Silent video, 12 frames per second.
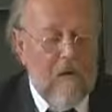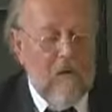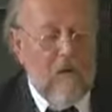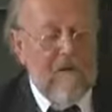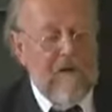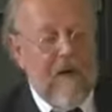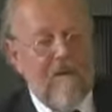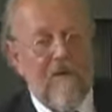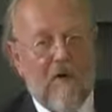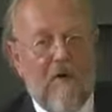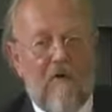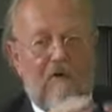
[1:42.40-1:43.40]
Und die eine
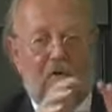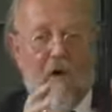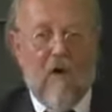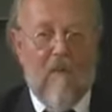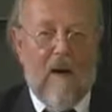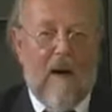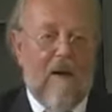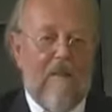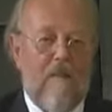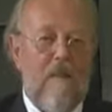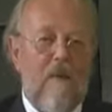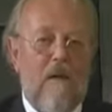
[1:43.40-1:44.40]
besondere Form
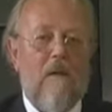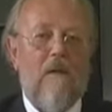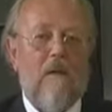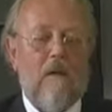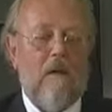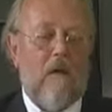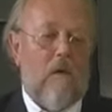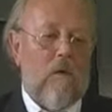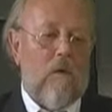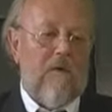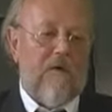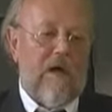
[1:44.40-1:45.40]
haben.
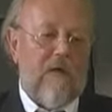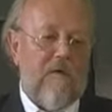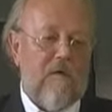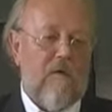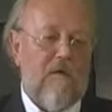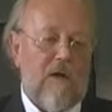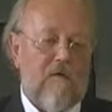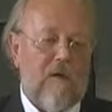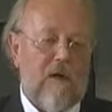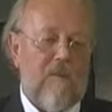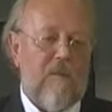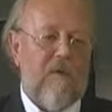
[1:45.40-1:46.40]
Und dazu,
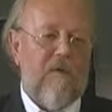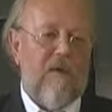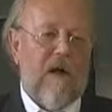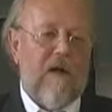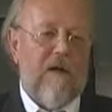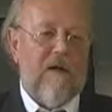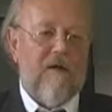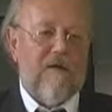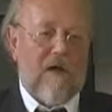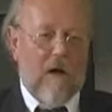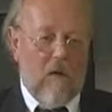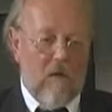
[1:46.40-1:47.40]
davon gibt es einige
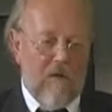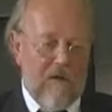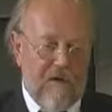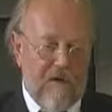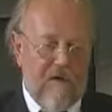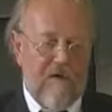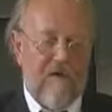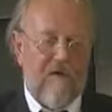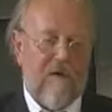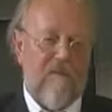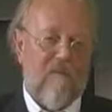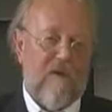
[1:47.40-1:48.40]
tausend.
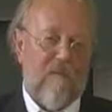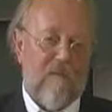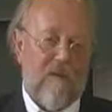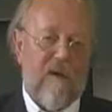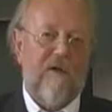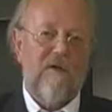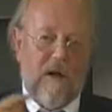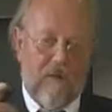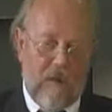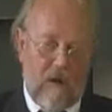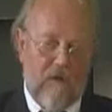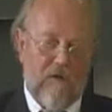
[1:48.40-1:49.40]
Jetzt gehen wir, die Menschen
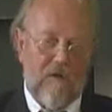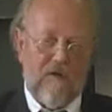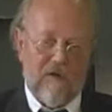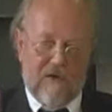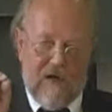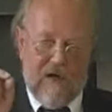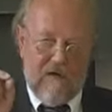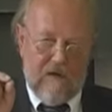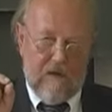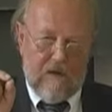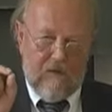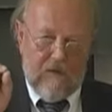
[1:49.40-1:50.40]
haben auch solche
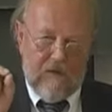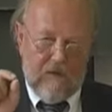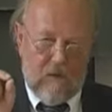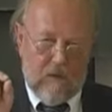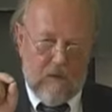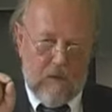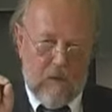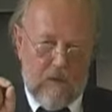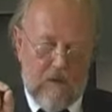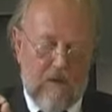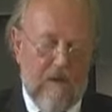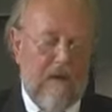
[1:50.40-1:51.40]
Steinchen, also diese
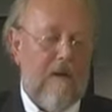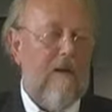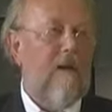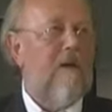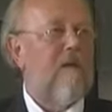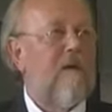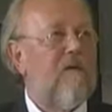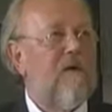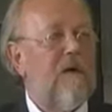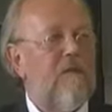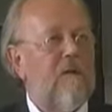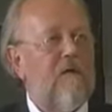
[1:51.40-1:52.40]
Otokonien.
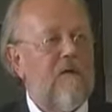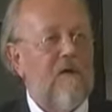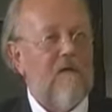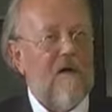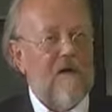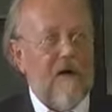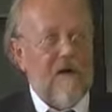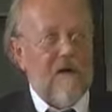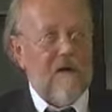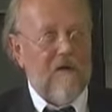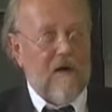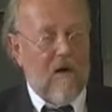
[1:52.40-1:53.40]
Davon gibt es jeweils
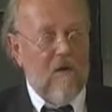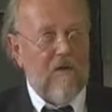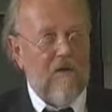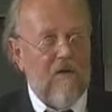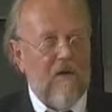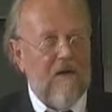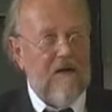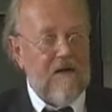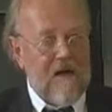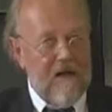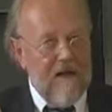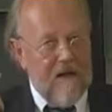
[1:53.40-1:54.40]
einige tausend in
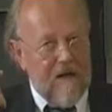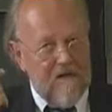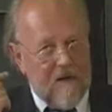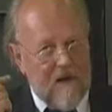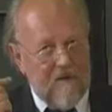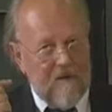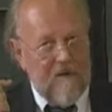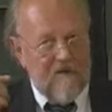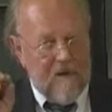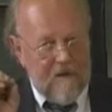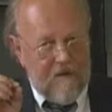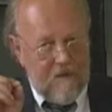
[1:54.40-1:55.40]
jeder Seite des
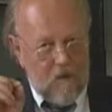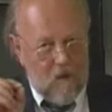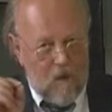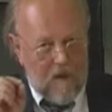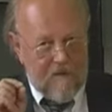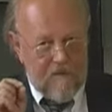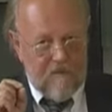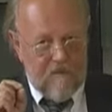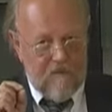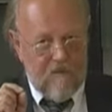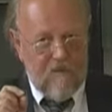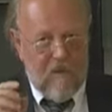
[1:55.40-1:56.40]
Innenohrs,
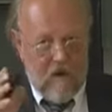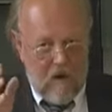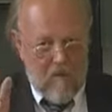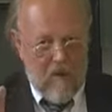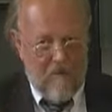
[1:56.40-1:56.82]
auch bei